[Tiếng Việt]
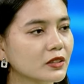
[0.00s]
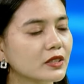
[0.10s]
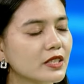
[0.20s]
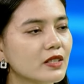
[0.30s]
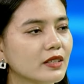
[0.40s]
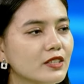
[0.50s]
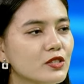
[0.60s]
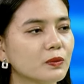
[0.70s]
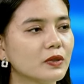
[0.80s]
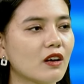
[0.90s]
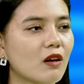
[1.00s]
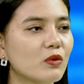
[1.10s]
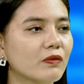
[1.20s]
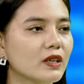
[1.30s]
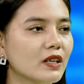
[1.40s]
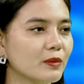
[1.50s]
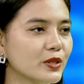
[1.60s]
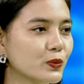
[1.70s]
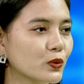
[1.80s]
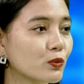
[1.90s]
thưa tiến sĩ Thành Trung thì có một vấn đề mà
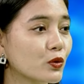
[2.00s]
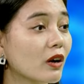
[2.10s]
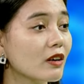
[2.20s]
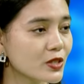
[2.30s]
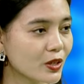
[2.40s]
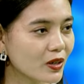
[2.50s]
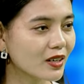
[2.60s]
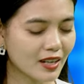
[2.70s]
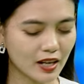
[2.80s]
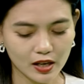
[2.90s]
chúng tôi muốn nói sâu hơn,